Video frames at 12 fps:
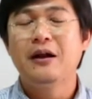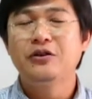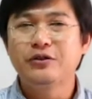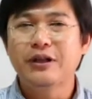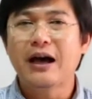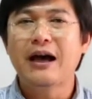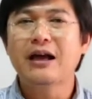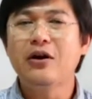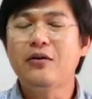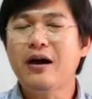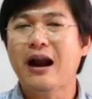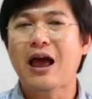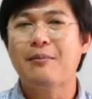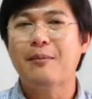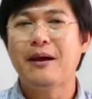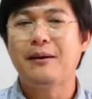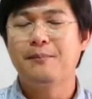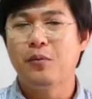สุดท้ายเขากลายมา
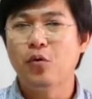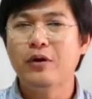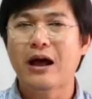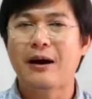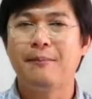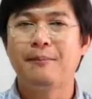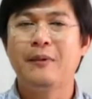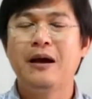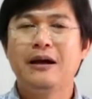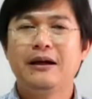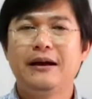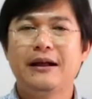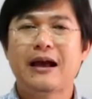เป็นผู้นำใน